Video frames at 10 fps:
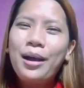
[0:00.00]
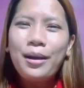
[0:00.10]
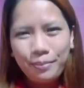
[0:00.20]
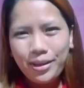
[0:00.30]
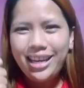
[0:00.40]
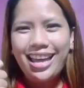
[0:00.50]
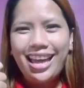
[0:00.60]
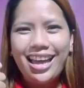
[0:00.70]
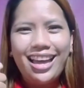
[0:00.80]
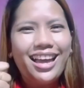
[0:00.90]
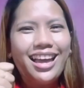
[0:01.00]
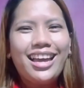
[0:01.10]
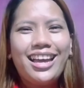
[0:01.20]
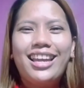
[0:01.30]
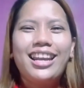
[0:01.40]

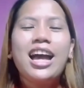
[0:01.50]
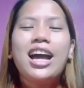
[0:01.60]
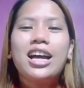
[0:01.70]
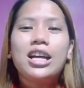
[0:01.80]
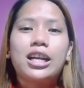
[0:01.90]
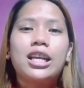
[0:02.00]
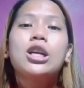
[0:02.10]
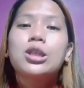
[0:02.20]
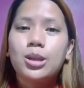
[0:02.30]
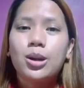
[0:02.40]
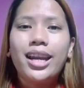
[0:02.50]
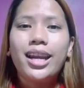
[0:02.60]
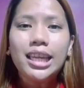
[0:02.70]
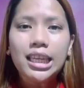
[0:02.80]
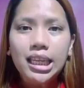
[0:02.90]
benar. Oke, so
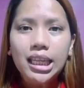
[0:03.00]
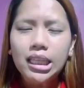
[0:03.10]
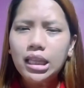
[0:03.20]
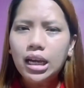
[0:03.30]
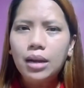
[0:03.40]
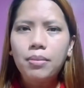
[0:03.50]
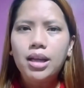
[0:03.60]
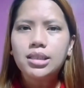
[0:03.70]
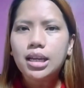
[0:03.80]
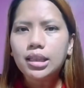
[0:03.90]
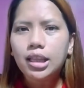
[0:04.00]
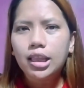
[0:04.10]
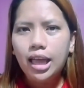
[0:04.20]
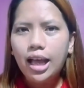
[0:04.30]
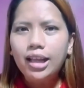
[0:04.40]
hari ini kita akan belajar
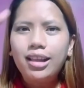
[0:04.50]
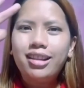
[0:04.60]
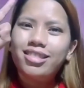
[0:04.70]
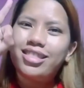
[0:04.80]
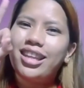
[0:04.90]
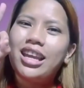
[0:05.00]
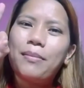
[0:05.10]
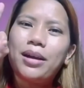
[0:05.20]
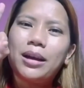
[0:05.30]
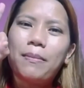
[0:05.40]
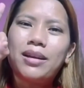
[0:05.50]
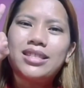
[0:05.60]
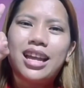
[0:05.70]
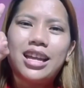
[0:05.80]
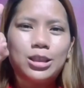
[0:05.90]
tentang tiga makna pasca yang